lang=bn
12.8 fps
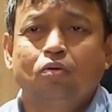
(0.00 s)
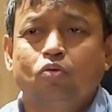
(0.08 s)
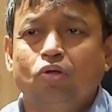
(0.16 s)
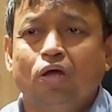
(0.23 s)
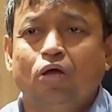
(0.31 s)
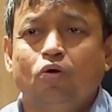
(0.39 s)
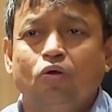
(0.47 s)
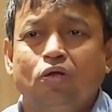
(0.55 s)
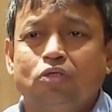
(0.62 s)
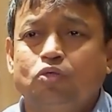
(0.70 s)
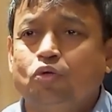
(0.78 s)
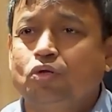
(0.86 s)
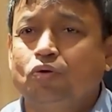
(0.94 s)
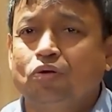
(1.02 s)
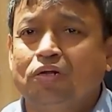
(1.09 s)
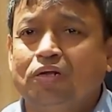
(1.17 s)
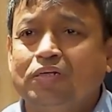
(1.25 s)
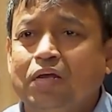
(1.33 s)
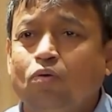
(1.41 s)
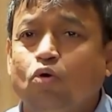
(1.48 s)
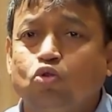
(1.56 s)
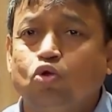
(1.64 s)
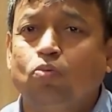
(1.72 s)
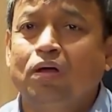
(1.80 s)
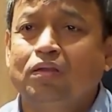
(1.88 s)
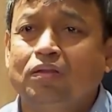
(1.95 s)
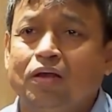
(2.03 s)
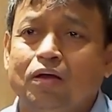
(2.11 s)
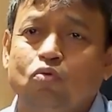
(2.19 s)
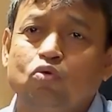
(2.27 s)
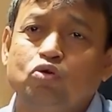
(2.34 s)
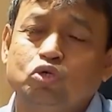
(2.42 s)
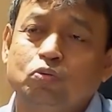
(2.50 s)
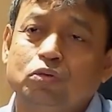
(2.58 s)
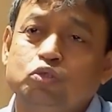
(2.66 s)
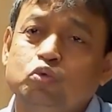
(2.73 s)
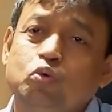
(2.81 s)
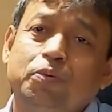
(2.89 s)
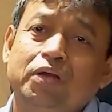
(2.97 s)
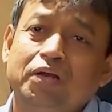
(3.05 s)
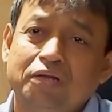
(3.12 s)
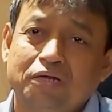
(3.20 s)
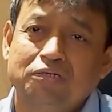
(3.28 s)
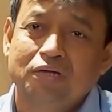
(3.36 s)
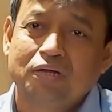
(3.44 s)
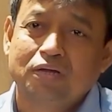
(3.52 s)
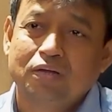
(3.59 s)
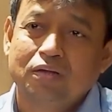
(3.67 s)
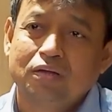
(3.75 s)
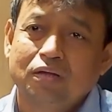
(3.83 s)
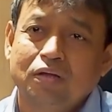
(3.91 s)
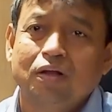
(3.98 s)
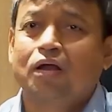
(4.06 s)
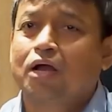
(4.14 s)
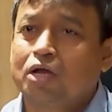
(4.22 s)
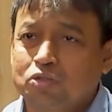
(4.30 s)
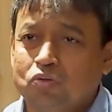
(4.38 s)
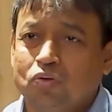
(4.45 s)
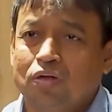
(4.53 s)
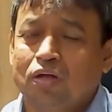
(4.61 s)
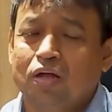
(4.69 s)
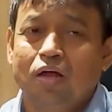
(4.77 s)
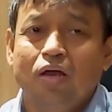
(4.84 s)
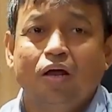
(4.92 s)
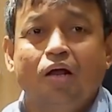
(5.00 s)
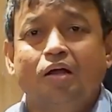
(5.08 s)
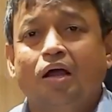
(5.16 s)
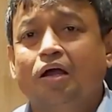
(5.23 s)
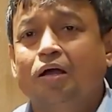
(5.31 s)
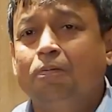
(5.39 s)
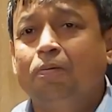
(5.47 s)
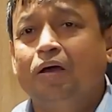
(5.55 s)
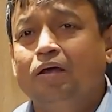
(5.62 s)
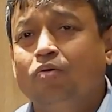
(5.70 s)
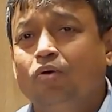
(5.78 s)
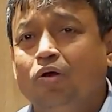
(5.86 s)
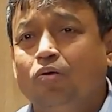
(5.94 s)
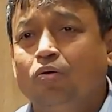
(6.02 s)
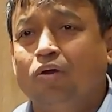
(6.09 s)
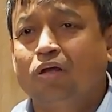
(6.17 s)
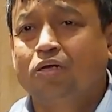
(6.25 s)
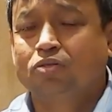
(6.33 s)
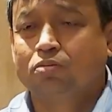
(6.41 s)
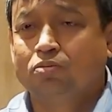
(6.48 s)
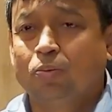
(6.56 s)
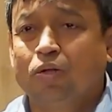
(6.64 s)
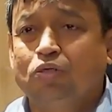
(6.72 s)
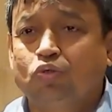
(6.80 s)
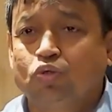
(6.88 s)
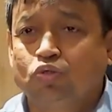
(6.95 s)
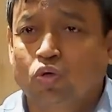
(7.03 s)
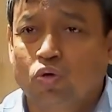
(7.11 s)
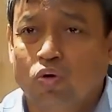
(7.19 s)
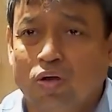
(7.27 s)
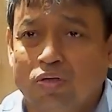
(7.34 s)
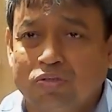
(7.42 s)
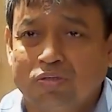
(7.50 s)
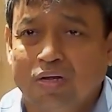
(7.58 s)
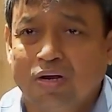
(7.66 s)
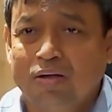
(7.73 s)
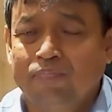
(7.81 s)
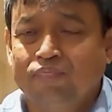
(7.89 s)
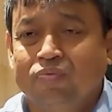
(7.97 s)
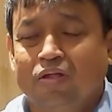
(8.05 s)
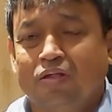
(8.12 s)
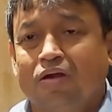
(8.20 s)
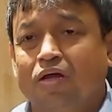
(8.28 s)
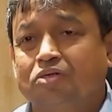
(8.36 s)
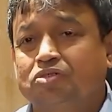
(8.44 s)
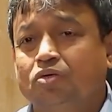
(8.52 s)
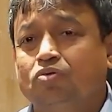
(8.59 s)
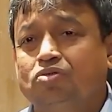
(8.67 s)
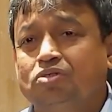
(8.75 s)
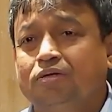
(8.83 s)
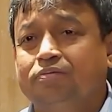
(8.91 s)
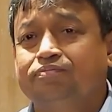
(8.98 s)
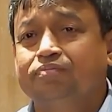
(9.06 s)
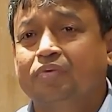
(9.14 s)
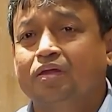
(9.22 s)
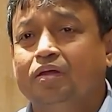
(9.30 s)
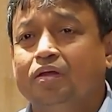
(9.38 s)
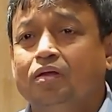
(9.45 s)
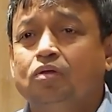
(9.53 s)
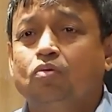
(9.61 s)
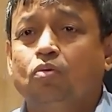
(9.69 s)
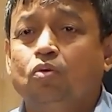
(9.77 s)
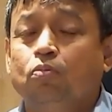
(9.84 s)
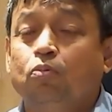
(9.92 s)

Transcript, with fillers: দুই আঙ্গুলে চুরি করে নিয়ে যায় অথবা তারা কোনো সময় ছু মেরে নিয়ে যায় এটা ঢাকা শহরে আর ঢাকার বাহিরেও আরও অনেক মোবাইল চোর চক্র রয়েছে তারা তাদের কাজটা হচ্ছে কোনো